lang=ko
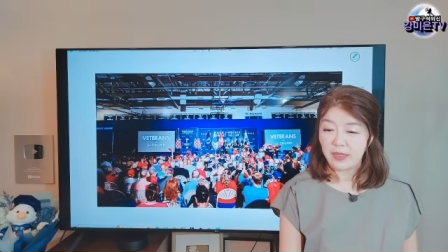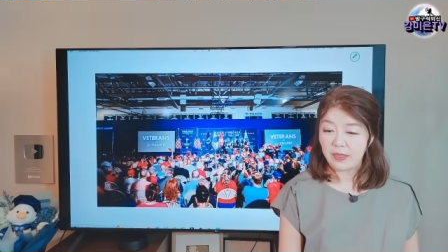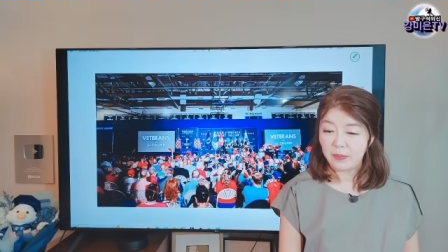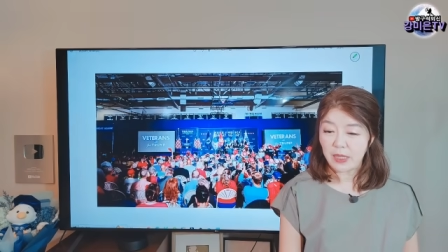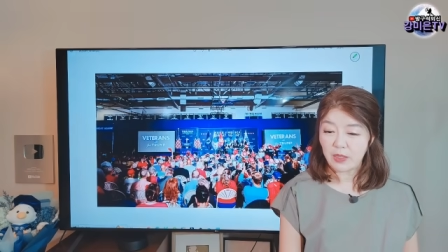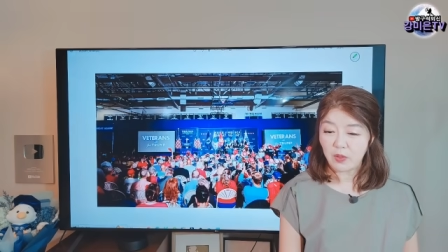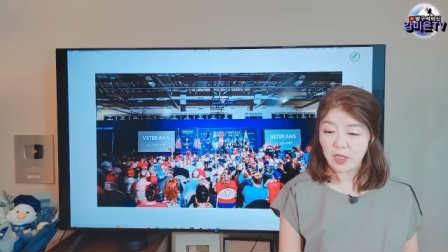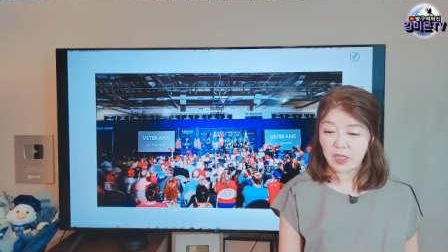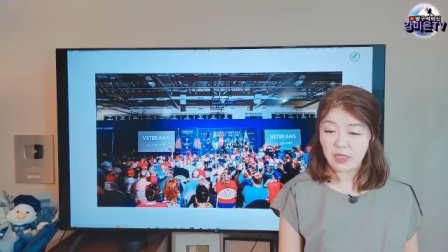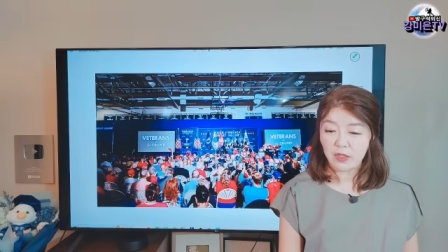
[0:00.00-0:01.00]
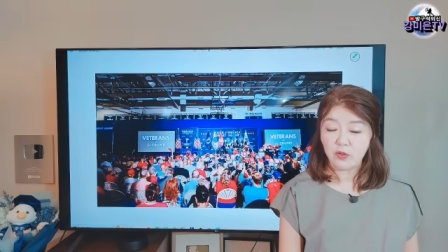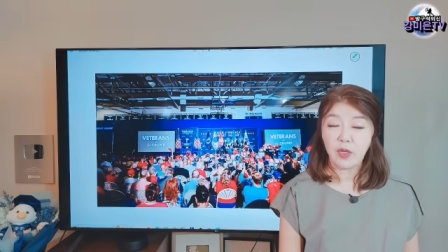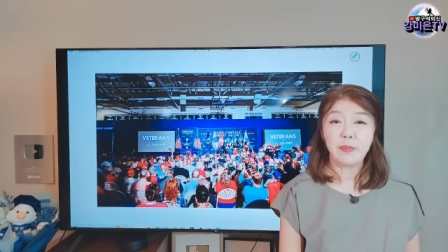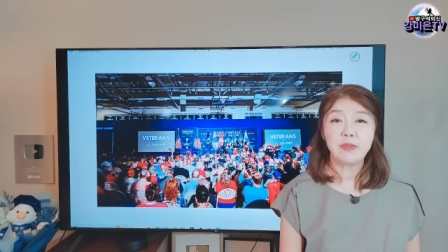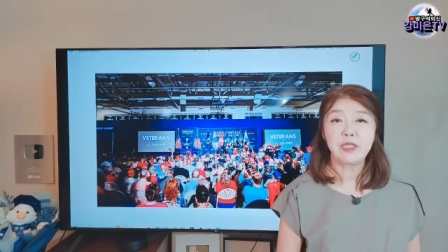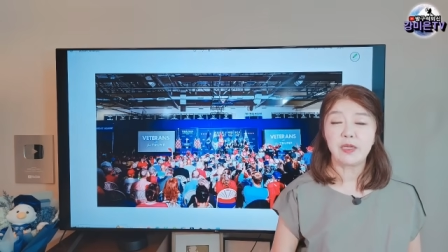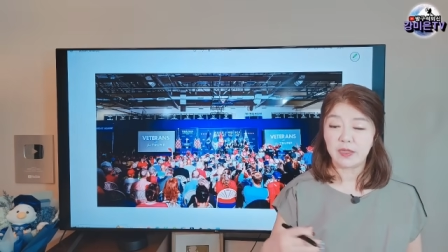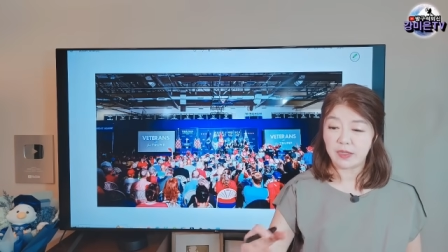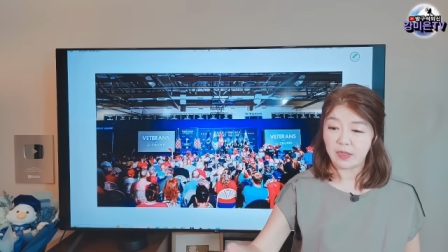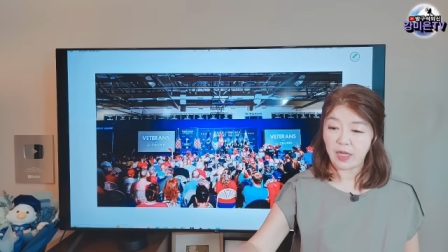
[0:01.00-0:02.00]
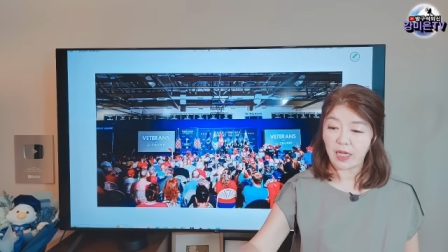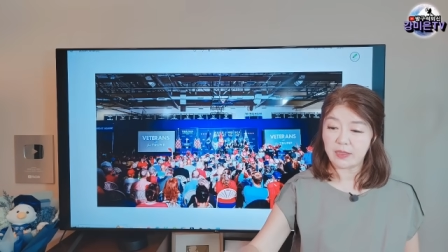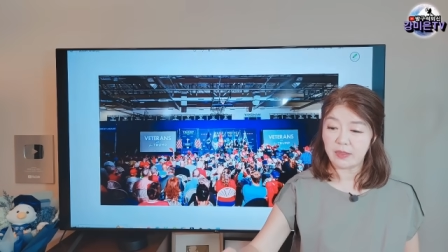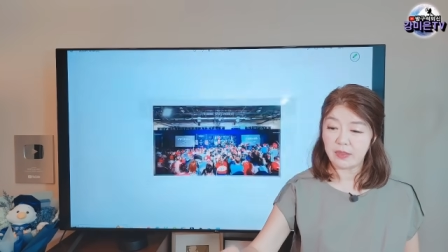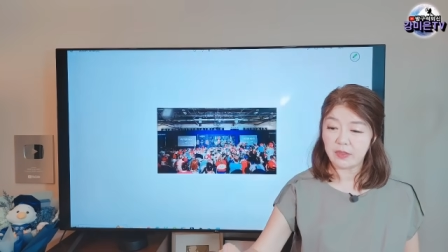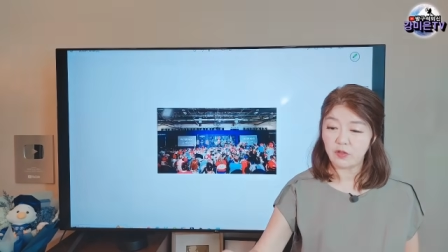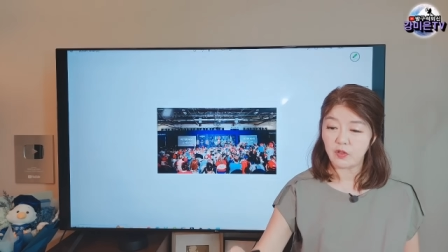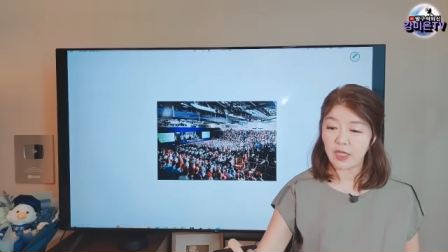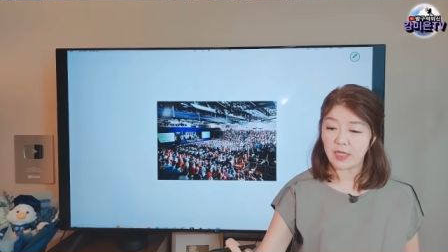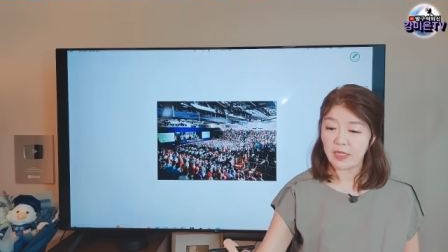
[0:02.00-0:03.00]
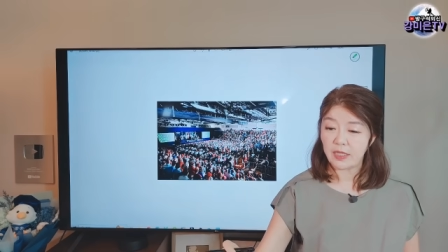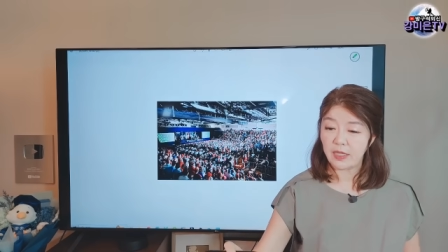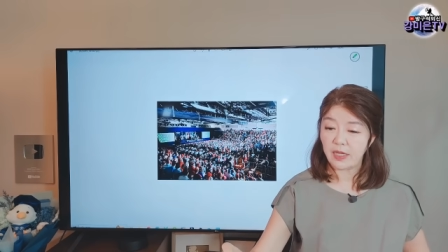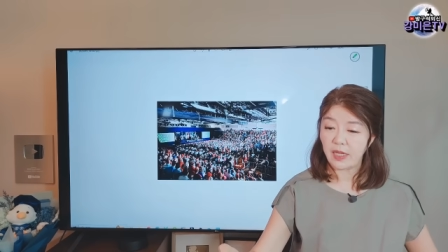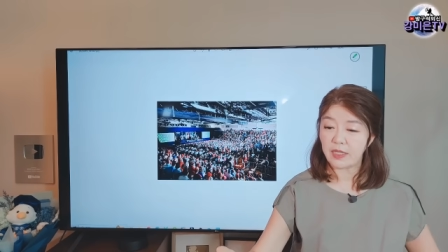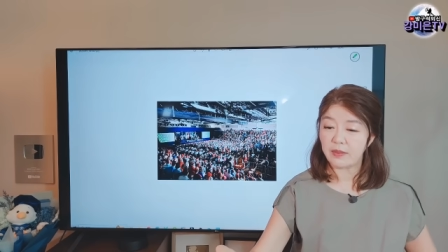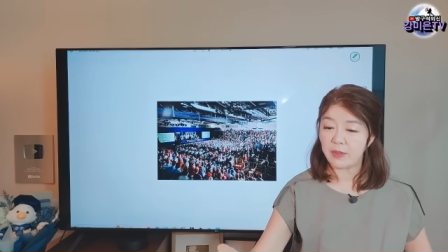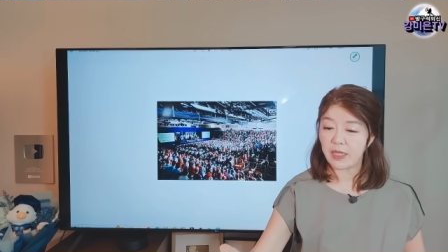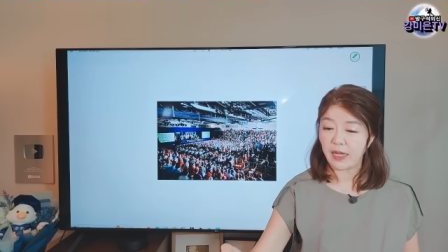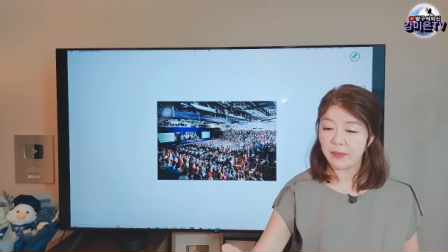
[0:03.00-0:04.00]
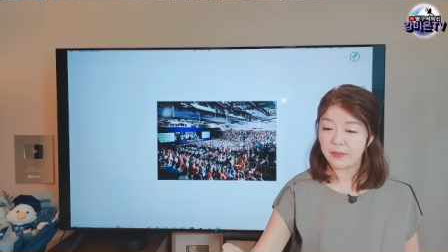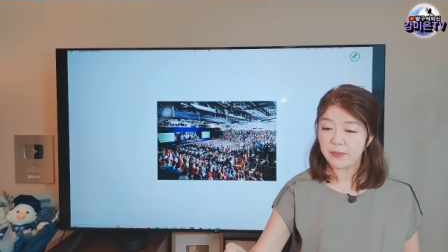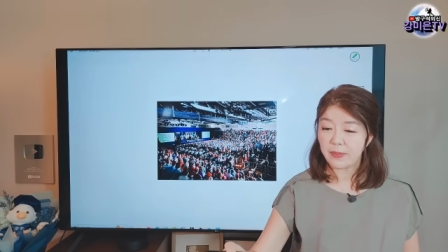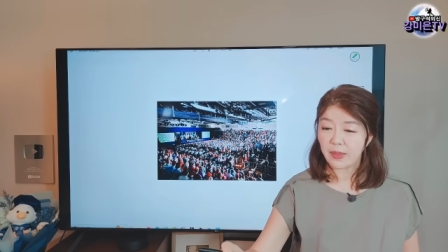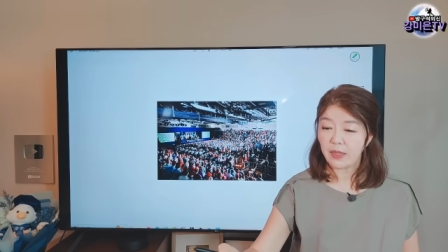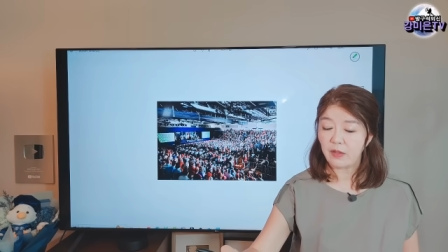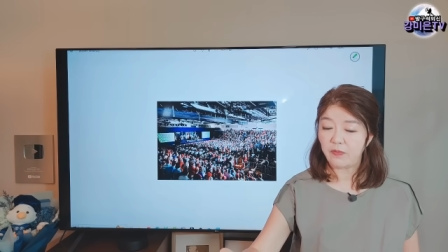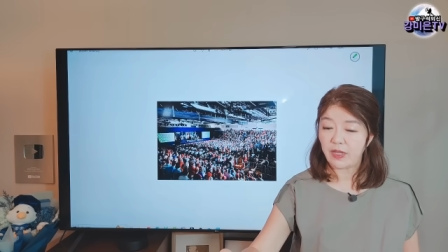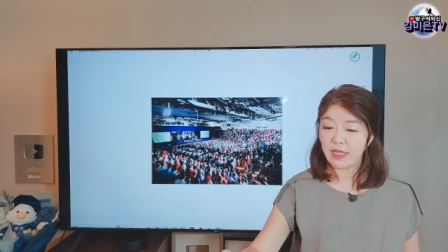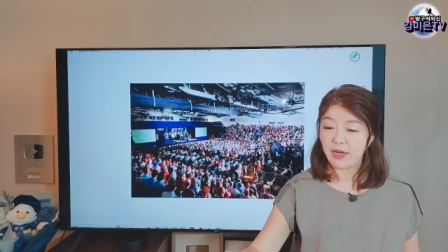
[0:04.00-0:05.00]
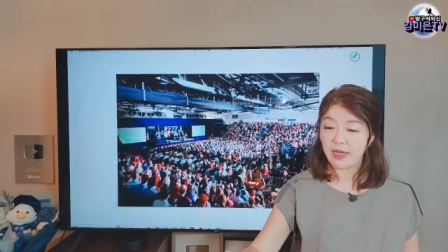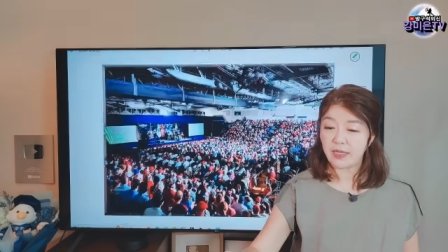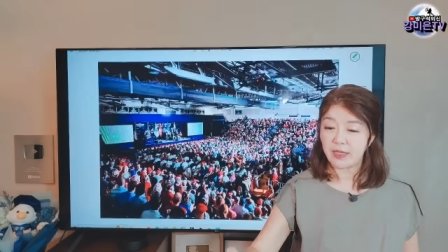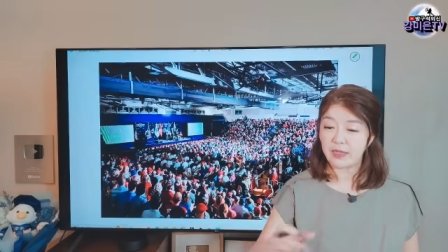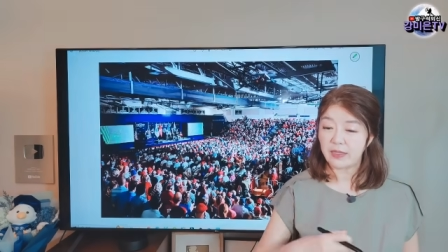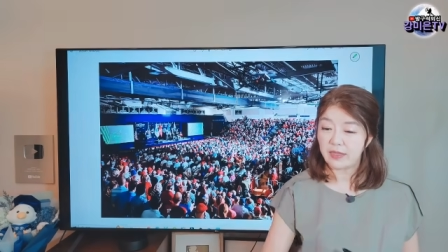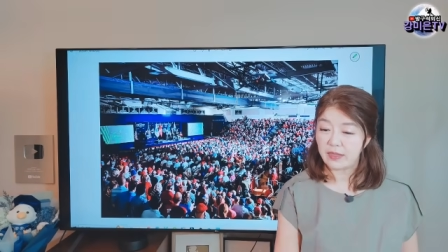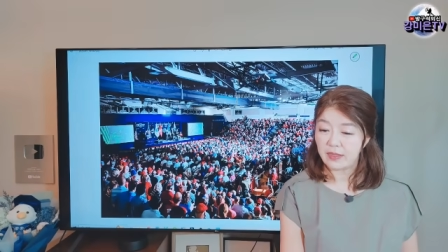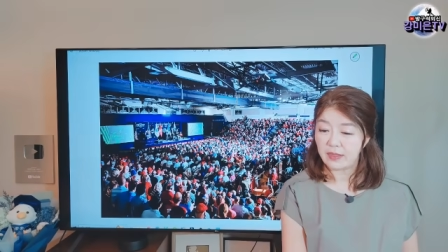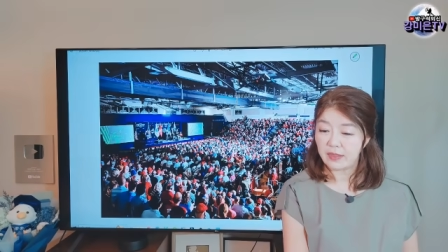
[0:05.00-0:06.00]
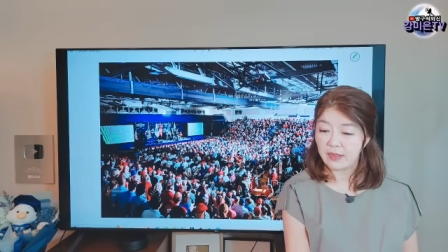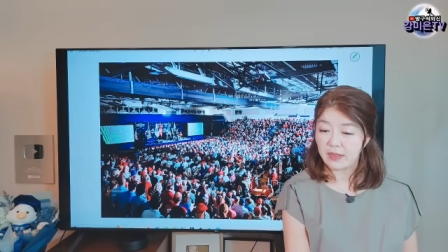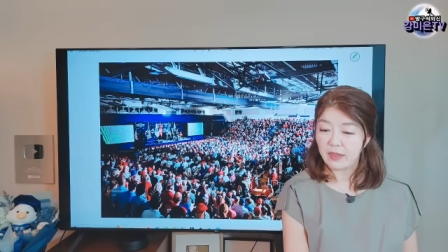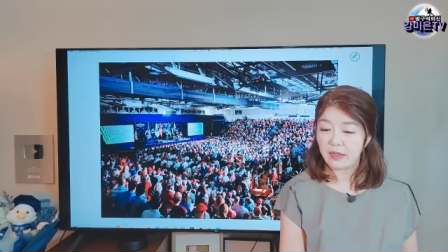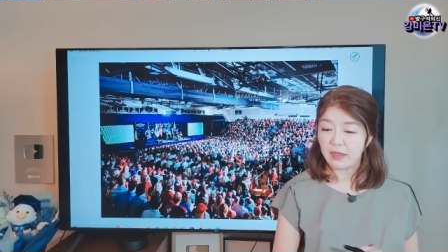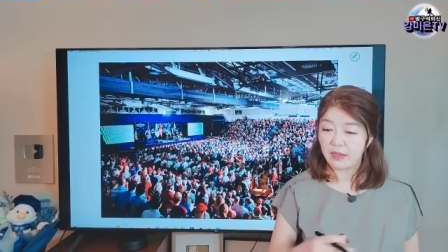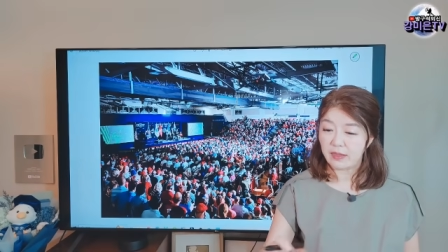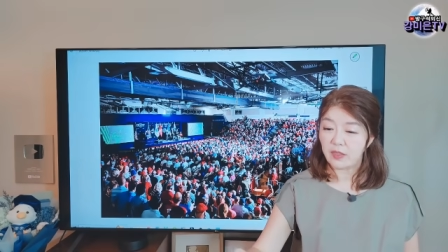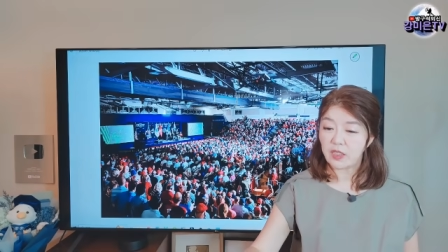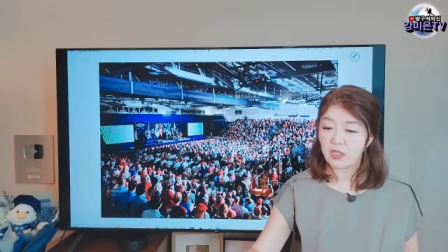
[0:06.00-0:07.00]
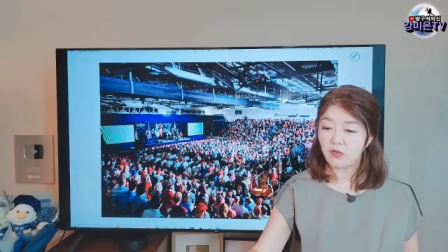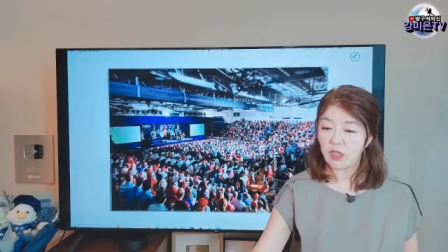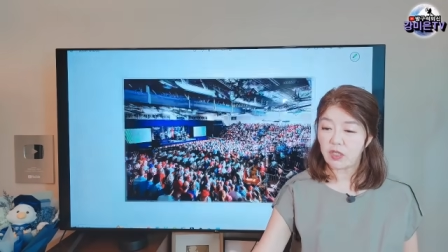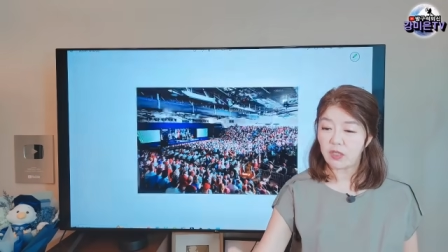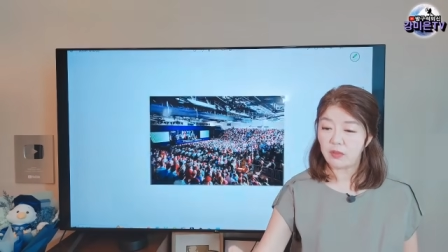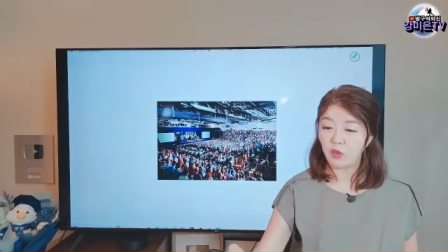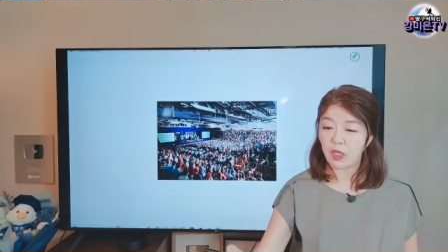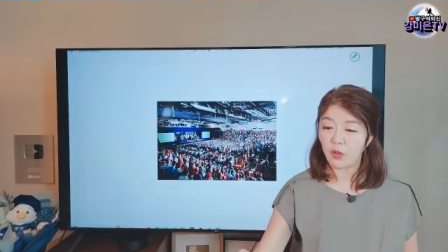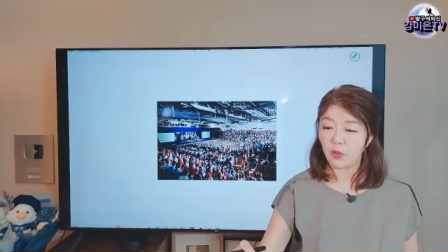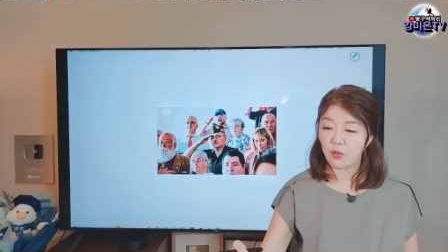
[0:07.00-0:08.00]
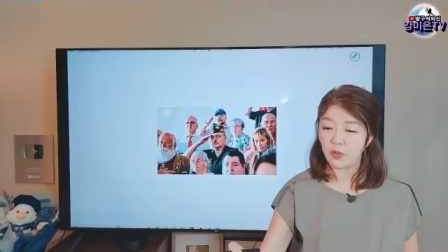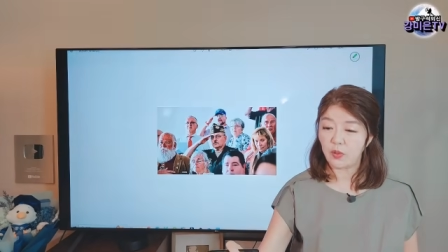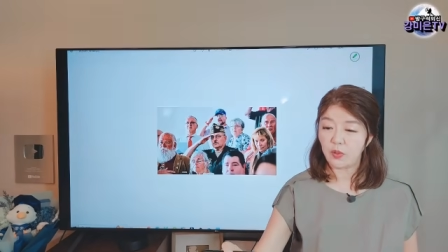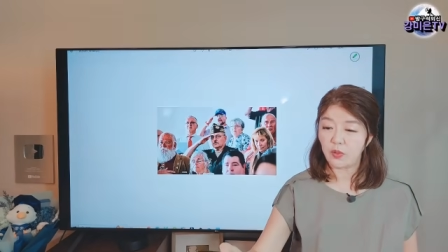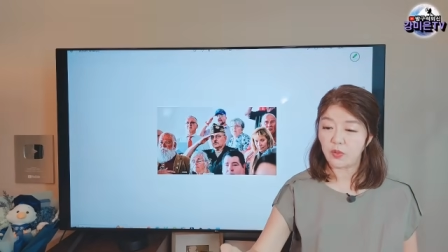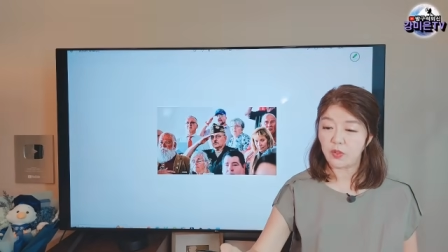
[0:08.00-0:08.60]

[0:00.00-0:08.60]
트럼프 대통령이 뉴햄셔에서 유세를 했습니다. 또 베테랑들, 어, 전직 군인들 모아놓고도 또